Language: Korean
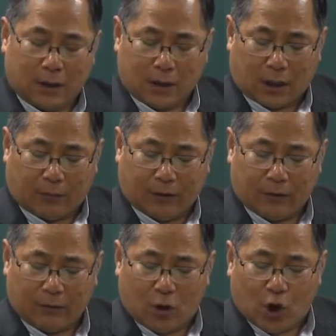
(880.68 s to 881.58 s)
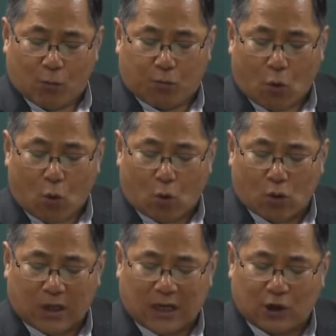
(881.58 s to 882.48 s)
여러분,
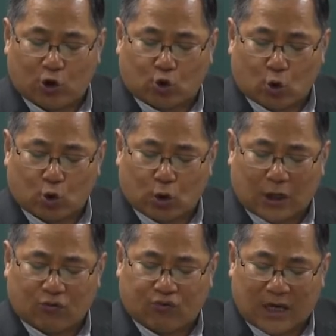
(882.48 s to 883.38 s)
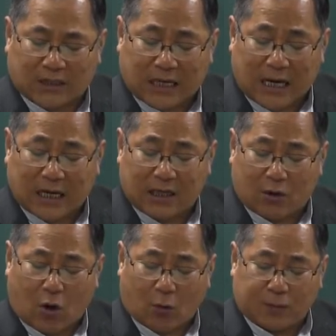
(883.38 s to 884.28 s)
보고기간이 종료된 후에 잔액이
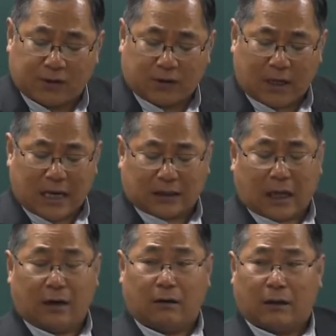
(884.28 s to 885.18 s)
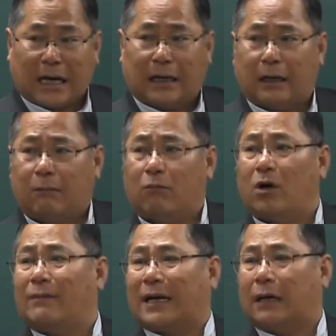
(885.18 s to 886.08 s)
없어야 되는 거란
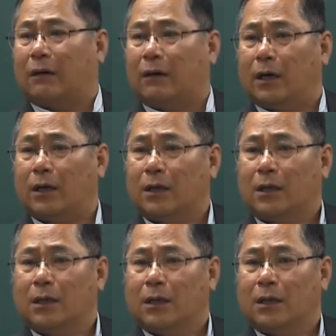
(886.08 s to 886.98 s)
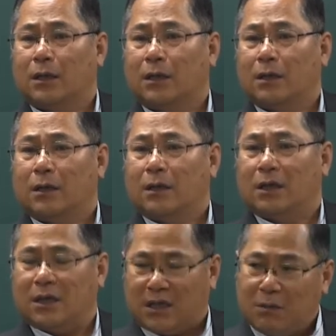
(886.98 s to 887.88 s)
뭘 말하는 거예요?
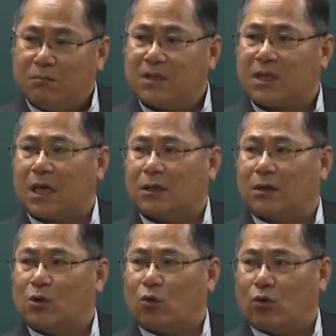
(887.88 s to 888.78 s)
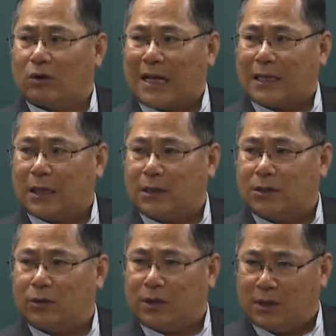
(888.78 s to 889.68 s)
임시계정을 고르란
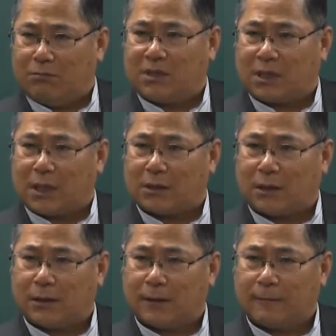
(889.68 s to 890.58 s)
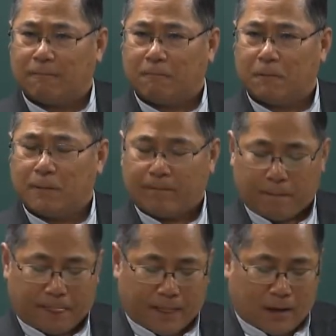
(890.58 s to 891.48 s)
얘기죠. 임시계정.
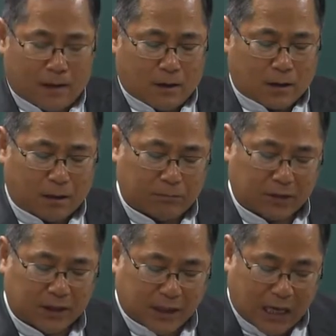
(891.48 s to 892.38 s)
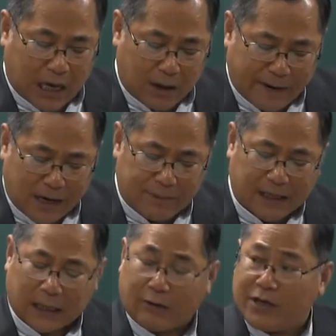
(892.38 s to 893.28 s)
그럼
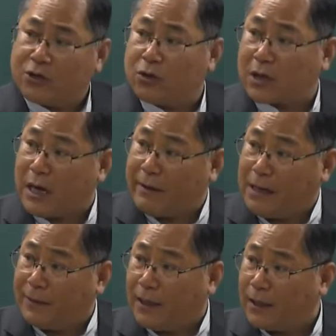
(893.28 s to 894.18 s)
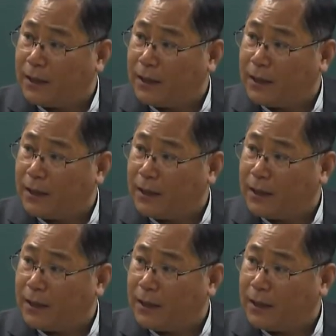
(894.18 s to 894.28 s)
개발비가 나와 있죠. 개발비.